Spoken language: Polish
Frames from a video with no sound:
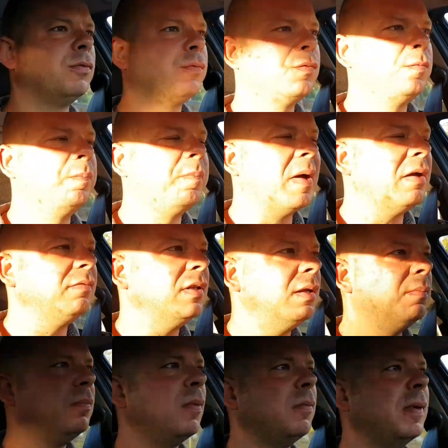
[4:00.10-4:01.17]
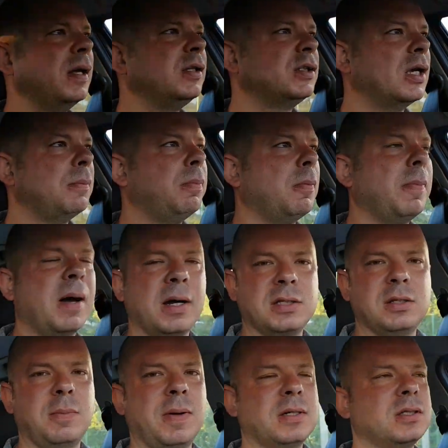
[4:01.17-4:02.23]
w pewnym momencie, po
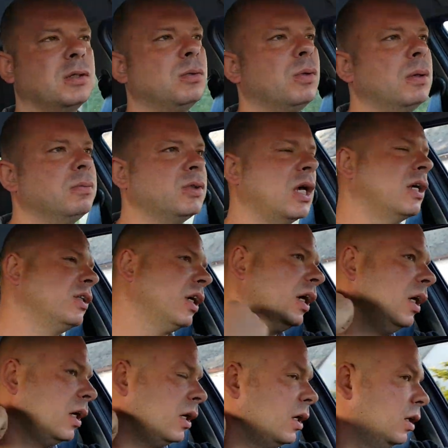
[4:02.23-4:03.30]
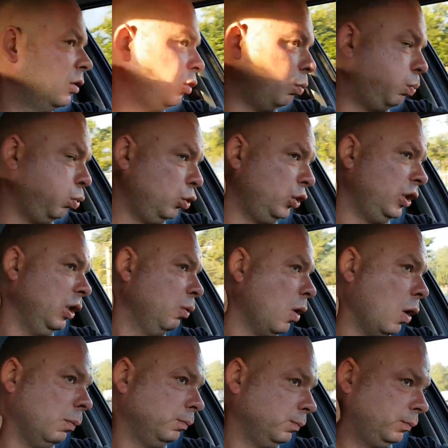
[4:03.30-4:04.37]
bardzo, bardzo długim czasie to
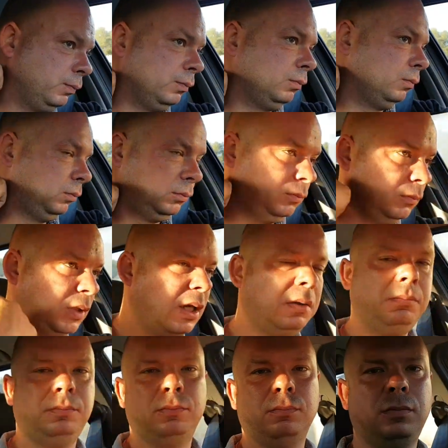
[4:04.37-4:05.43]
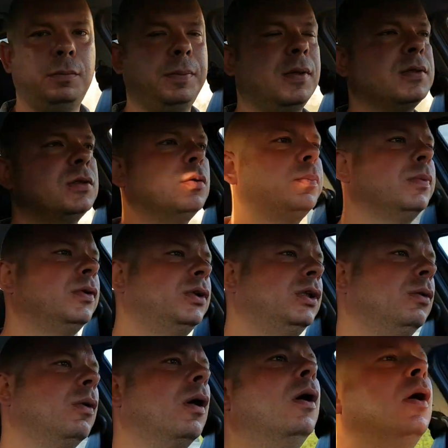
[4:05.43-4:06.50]
puściło nie? po prostu
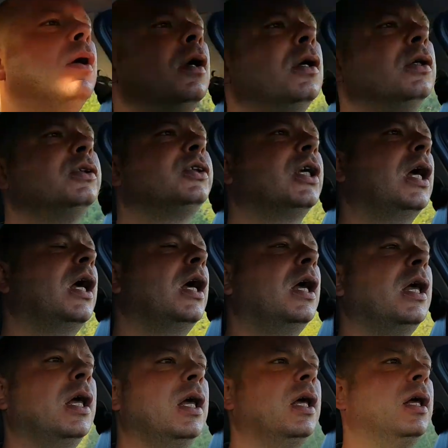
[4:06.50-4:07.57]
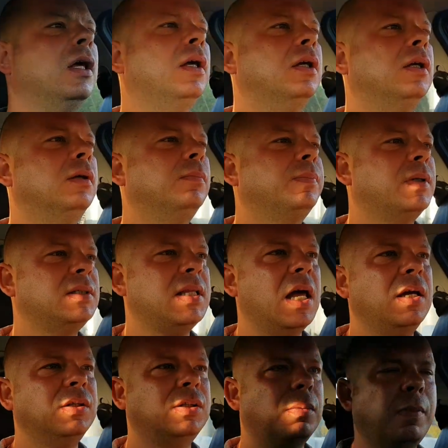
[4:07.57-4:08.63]
puściło że y,
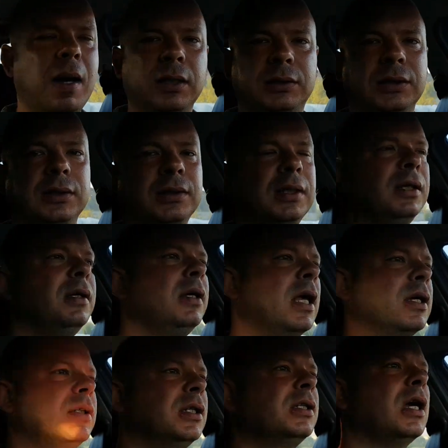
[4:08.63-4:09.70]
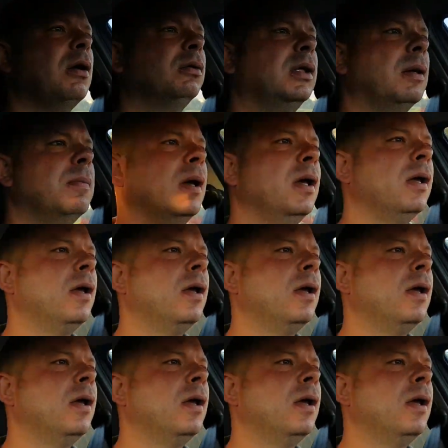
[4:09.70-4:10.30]
przestałem się bać jeździć autem y,